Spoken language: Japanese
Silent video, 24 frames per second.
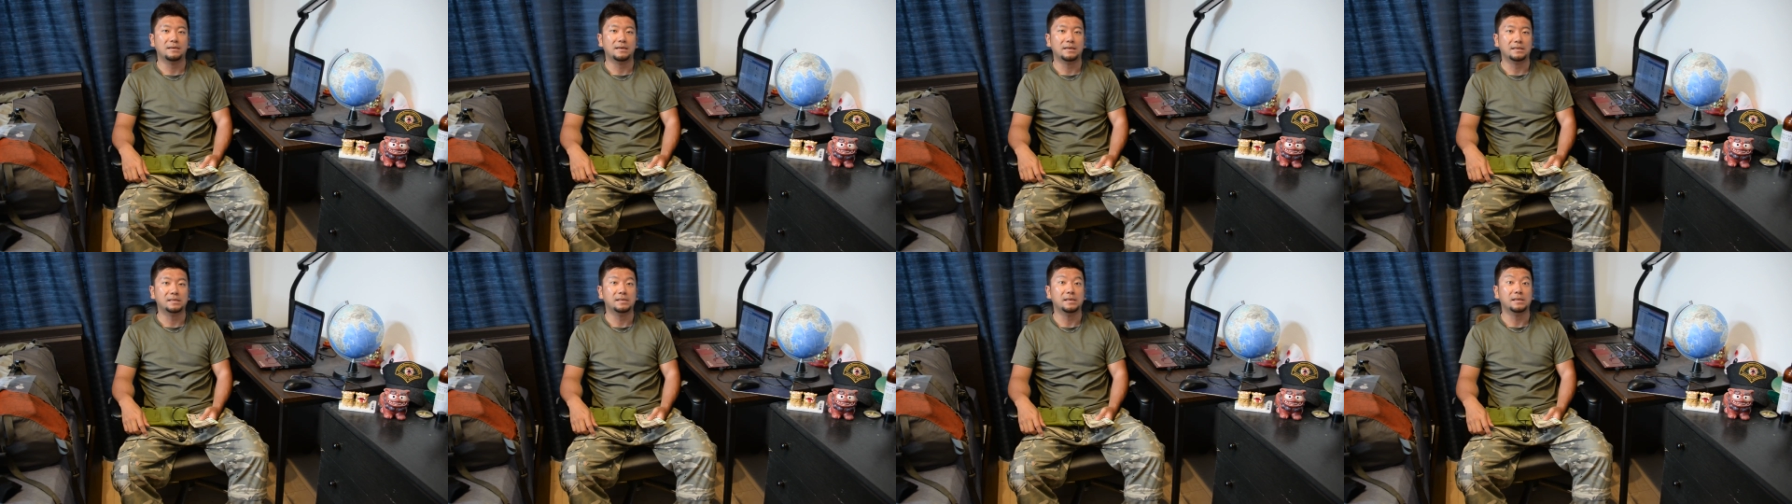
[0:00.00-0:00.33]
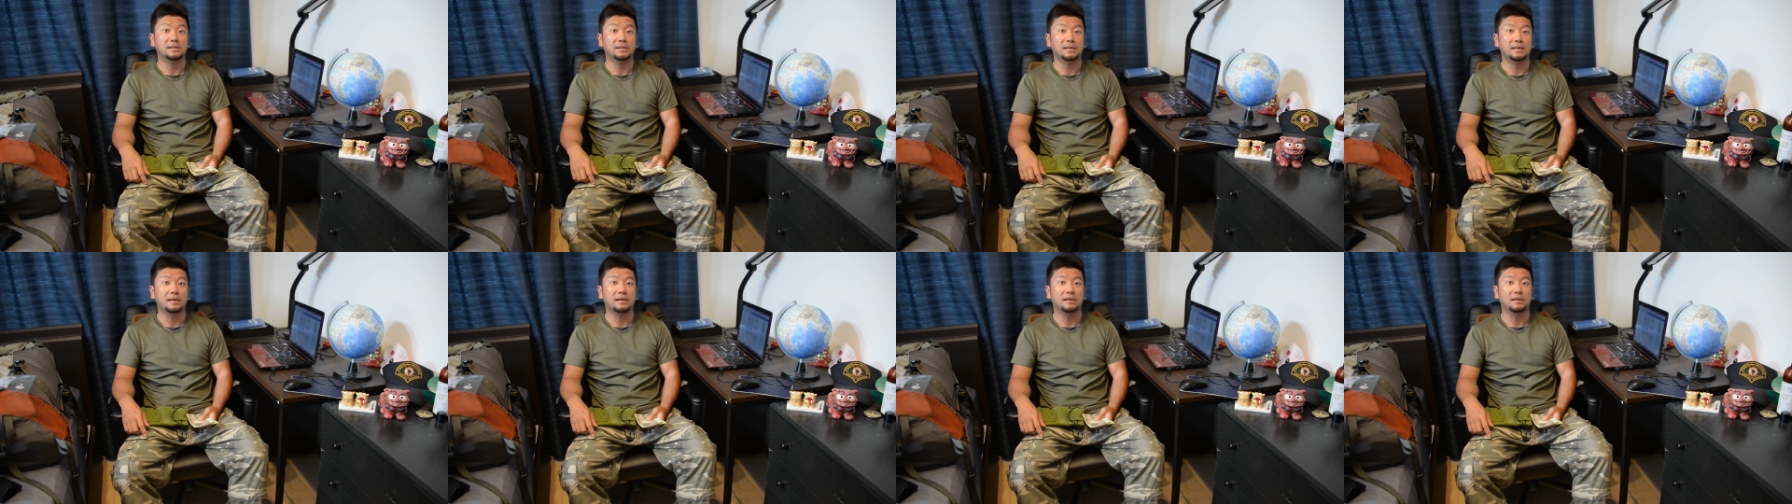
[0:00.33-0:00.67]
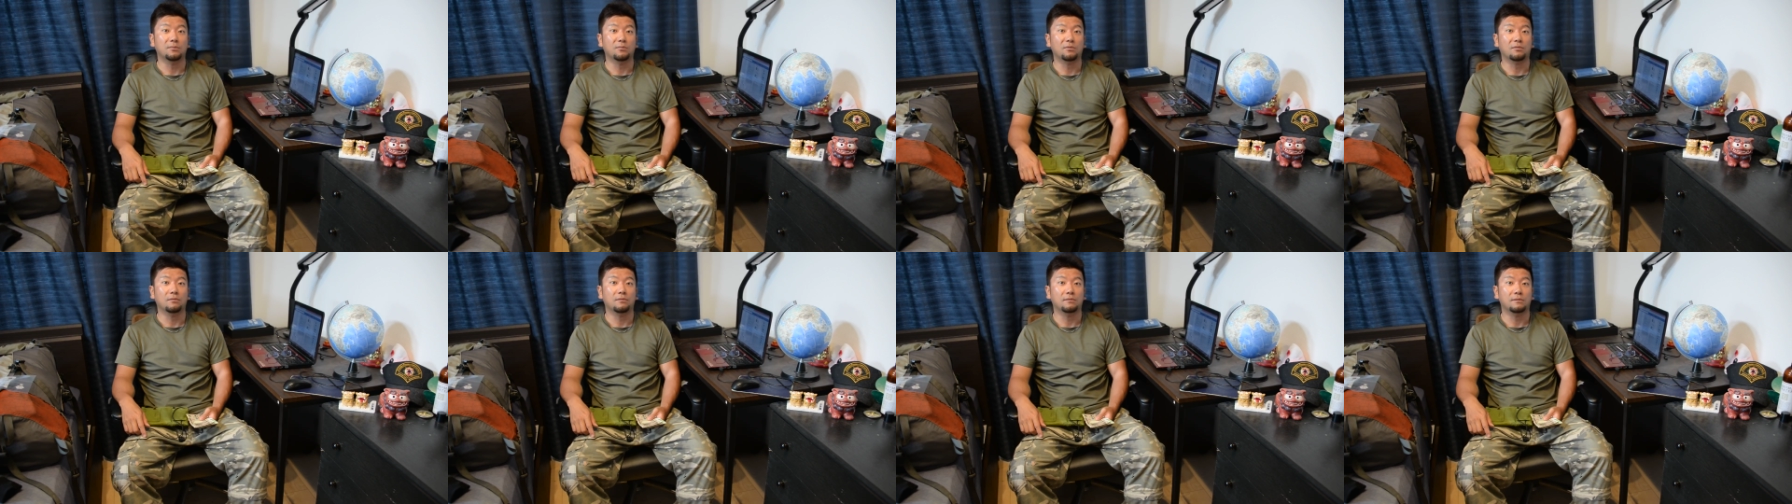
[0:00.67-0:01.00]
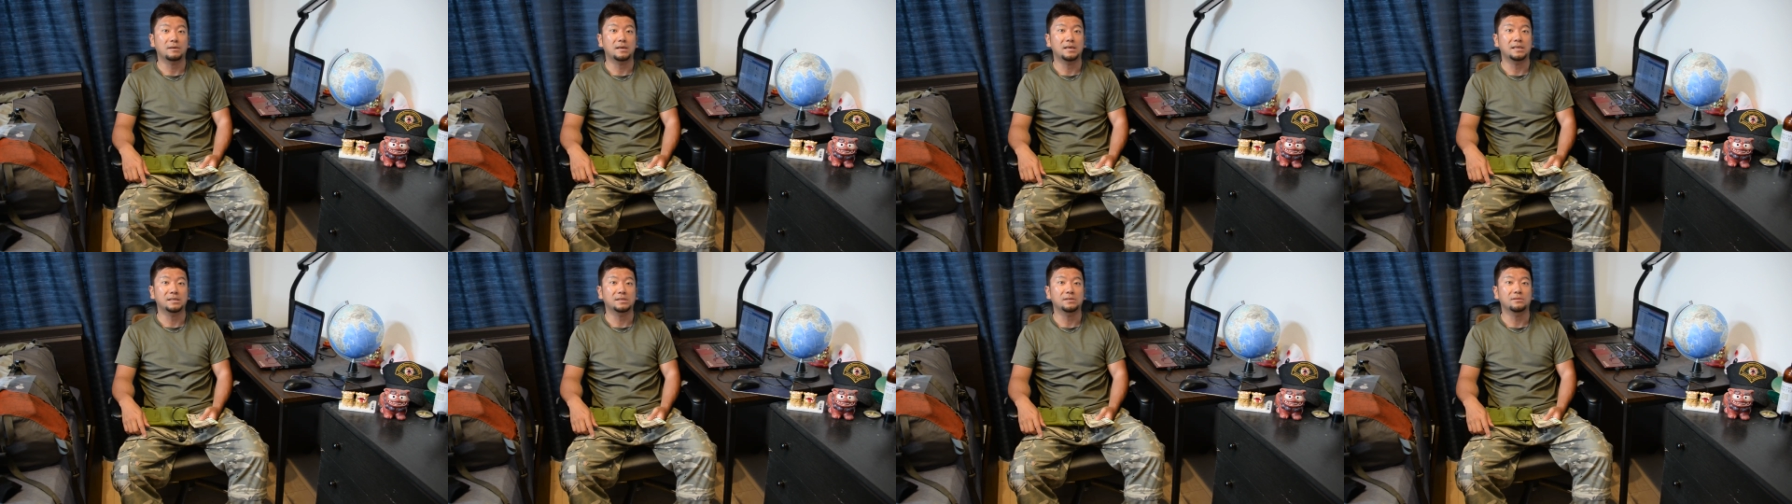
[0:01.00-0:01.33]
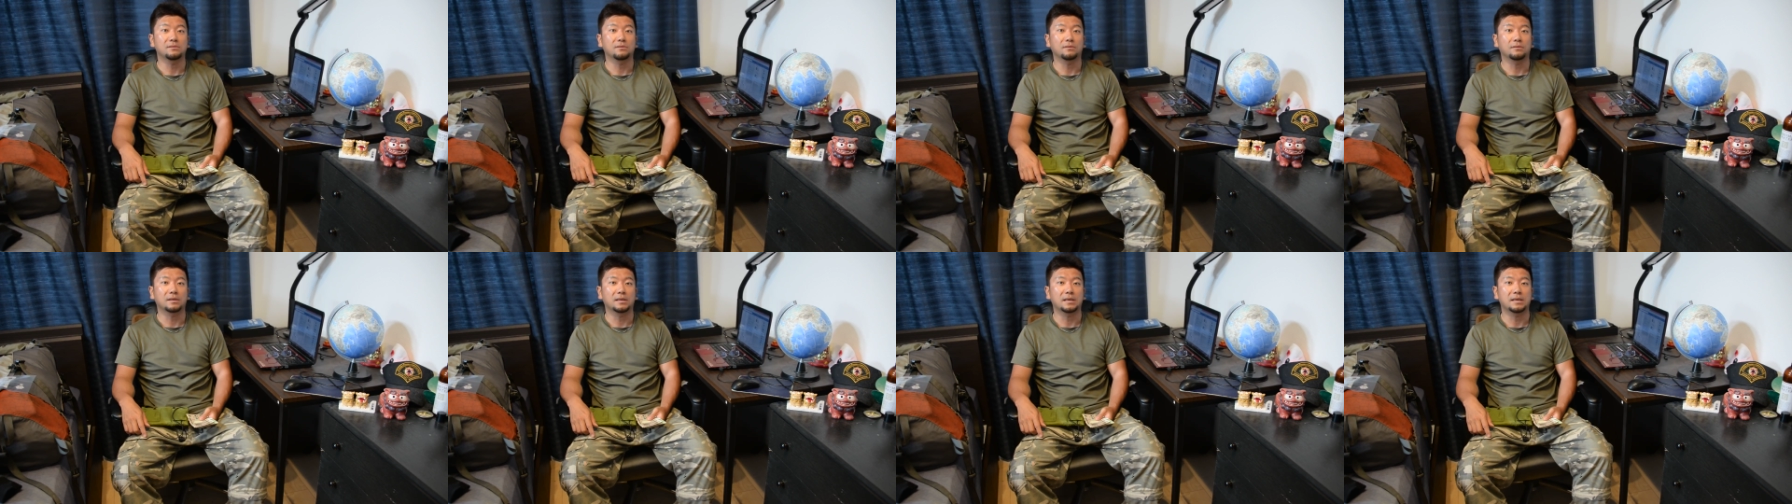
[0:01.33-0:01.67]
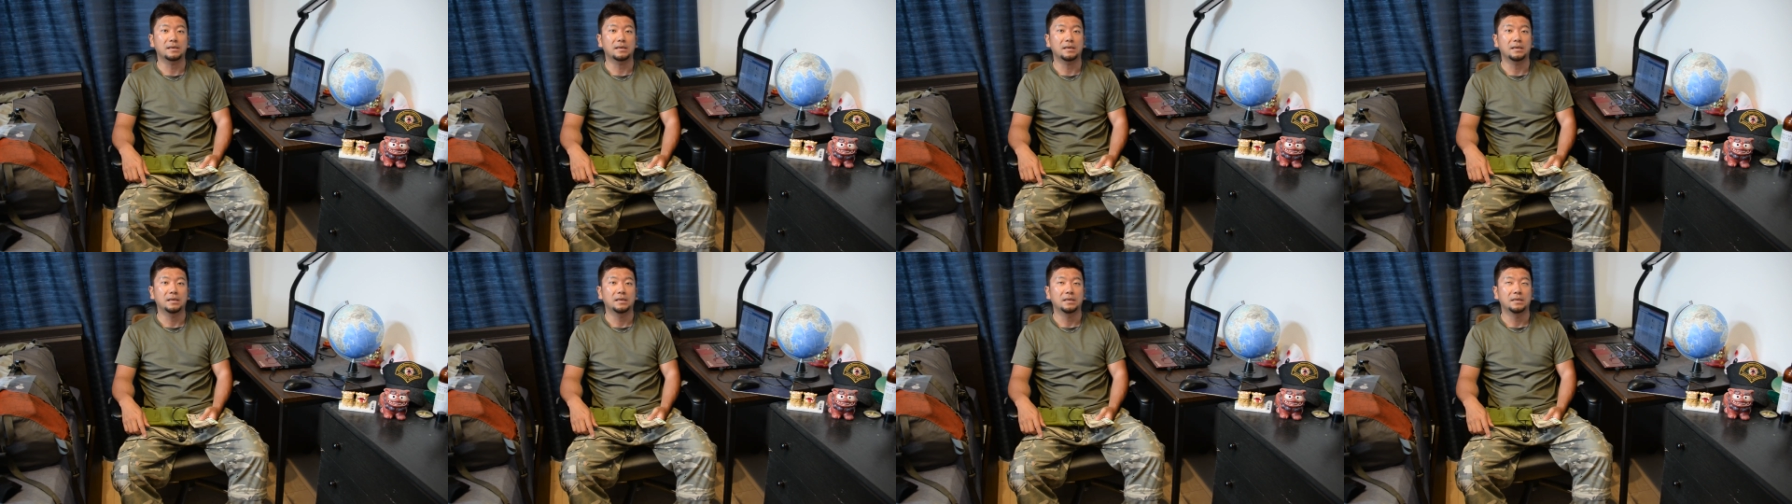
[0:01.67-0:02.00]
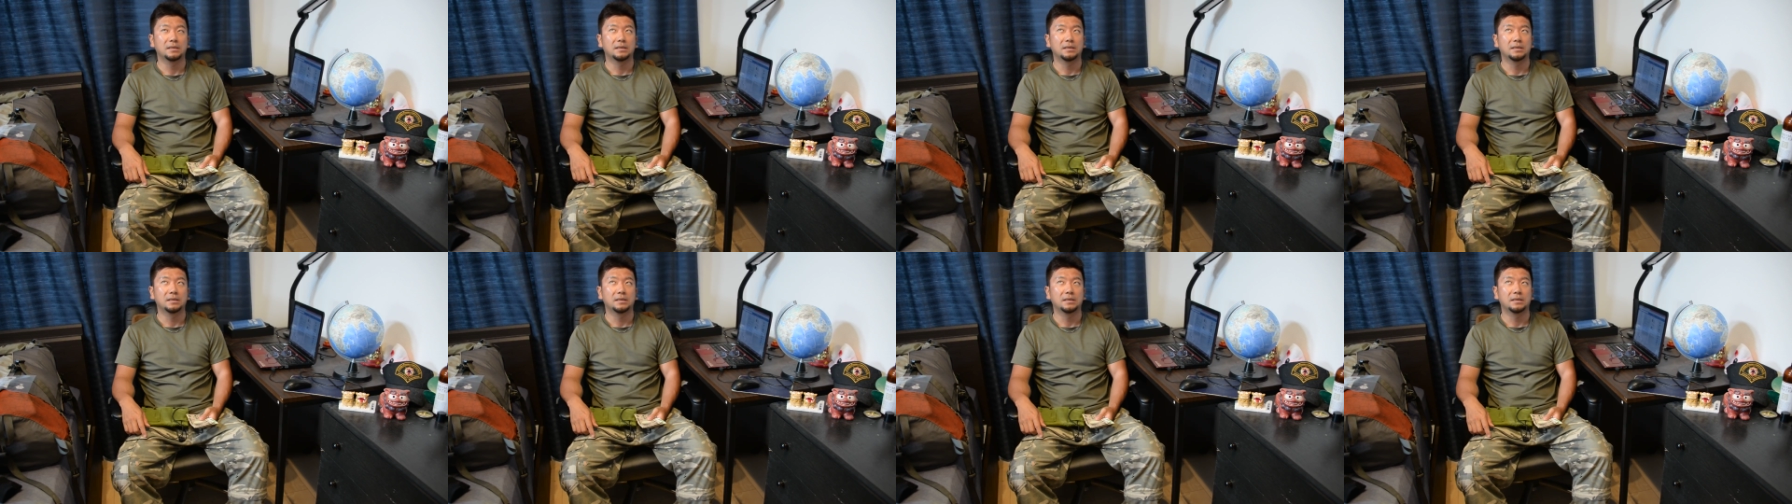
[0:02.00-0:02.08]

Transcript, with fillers: い安いやつ選んでもそのくらいするので